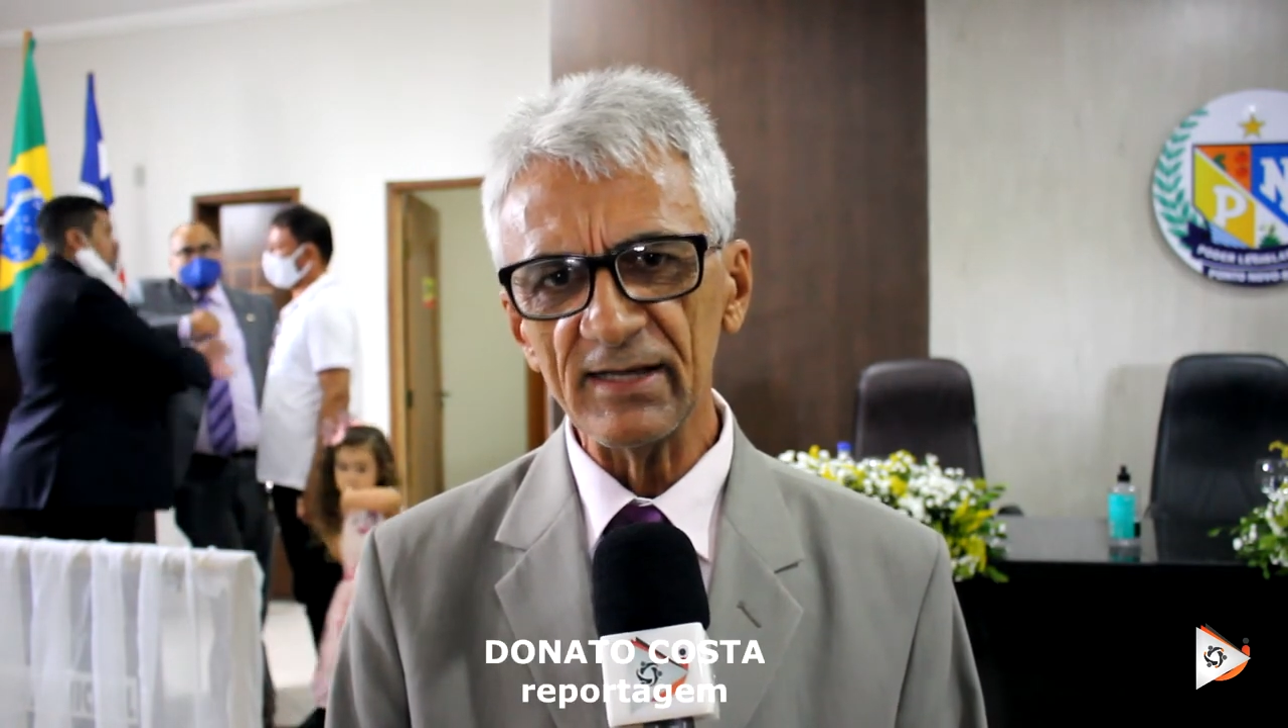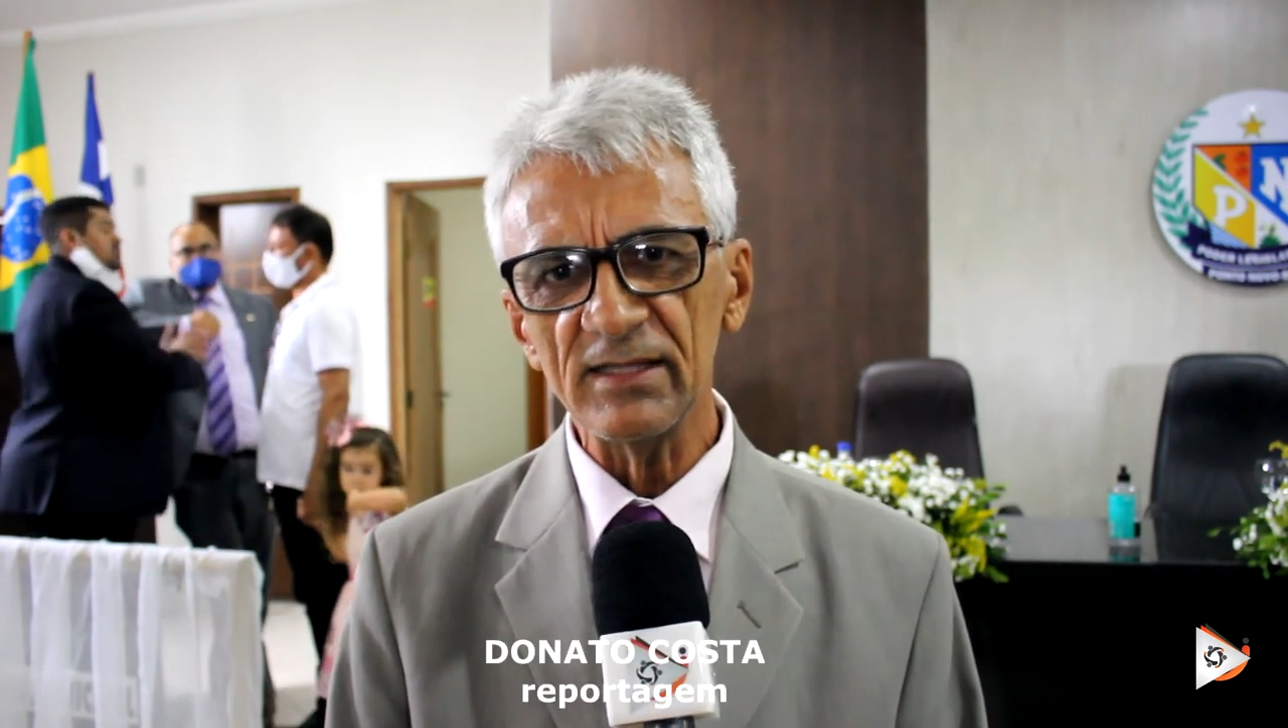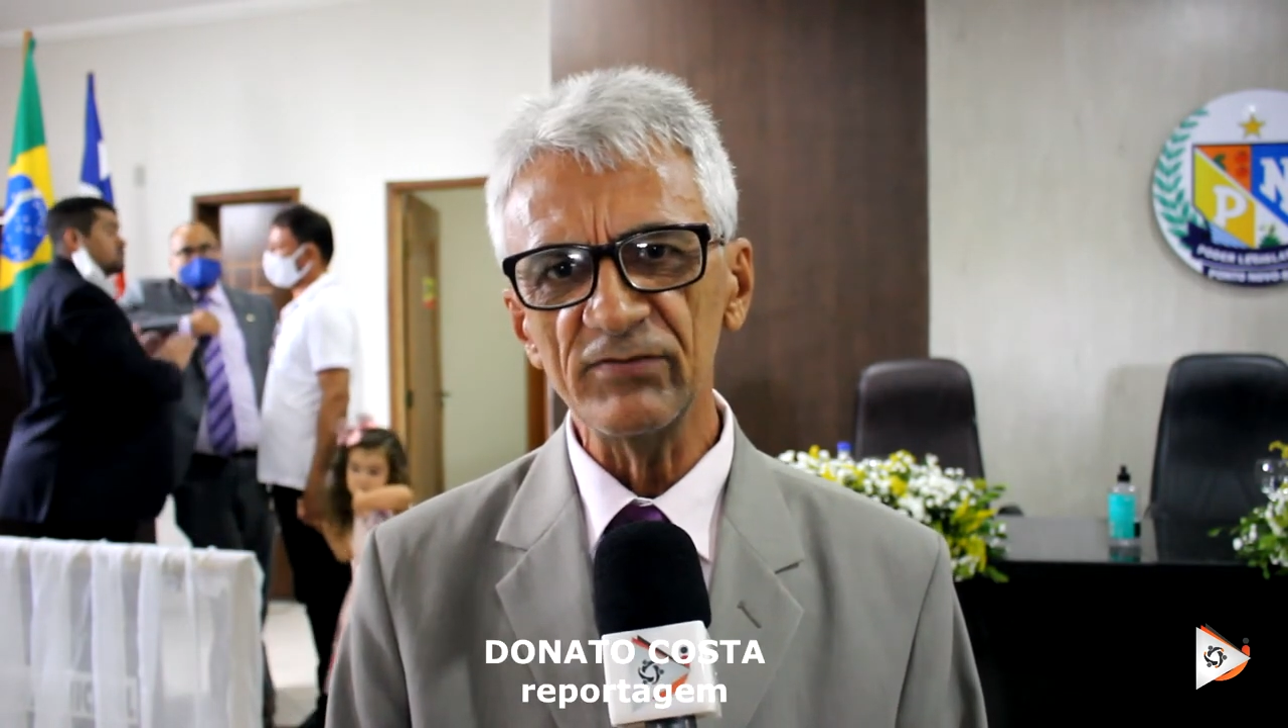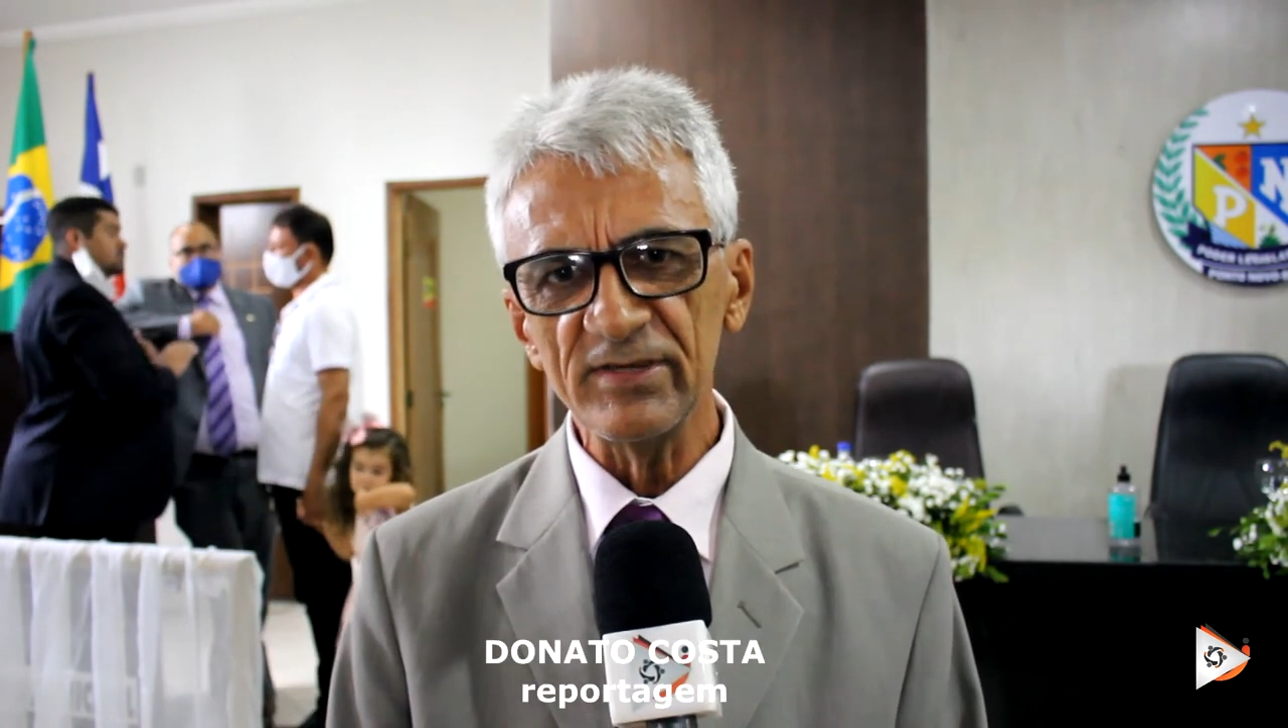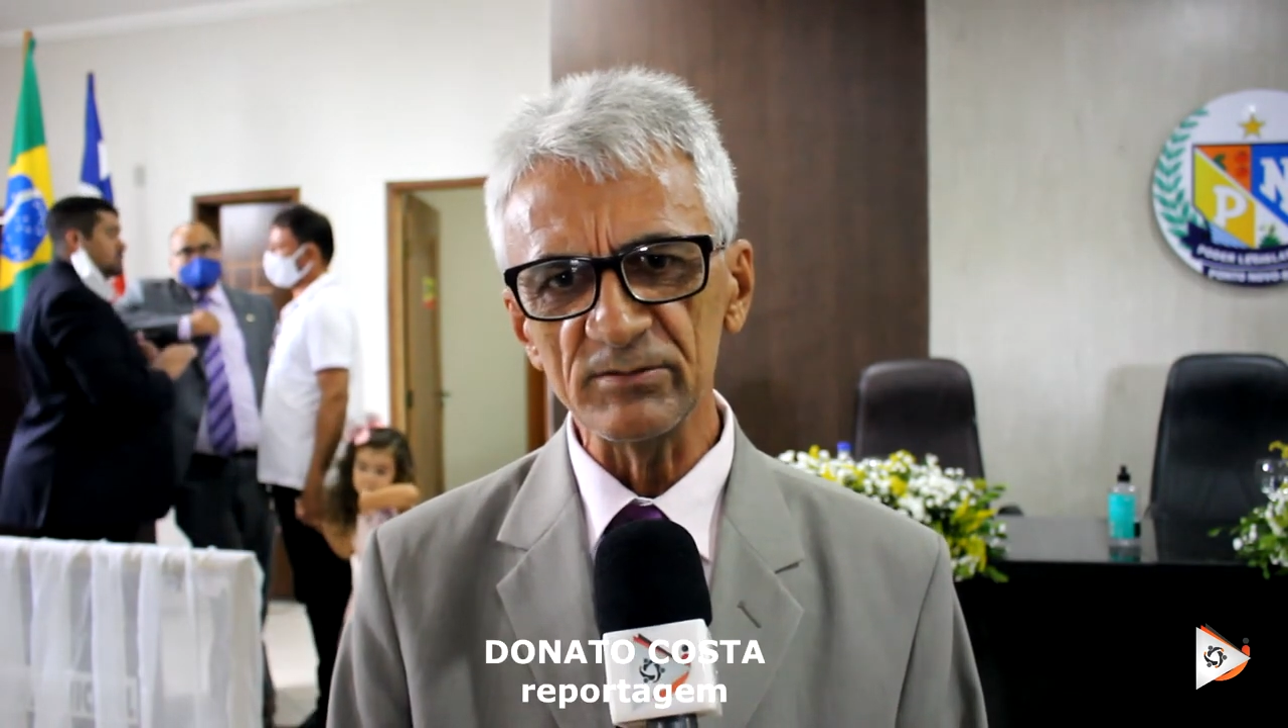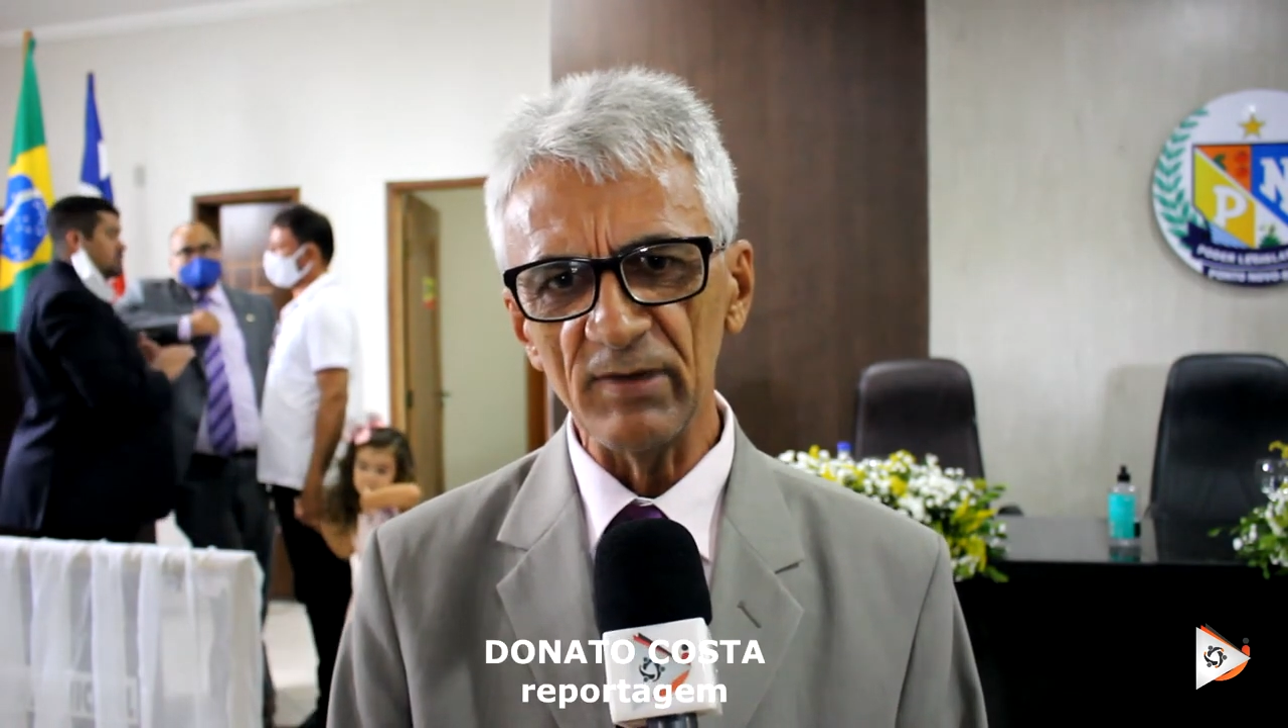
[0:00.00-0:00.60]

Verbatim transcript: cada vez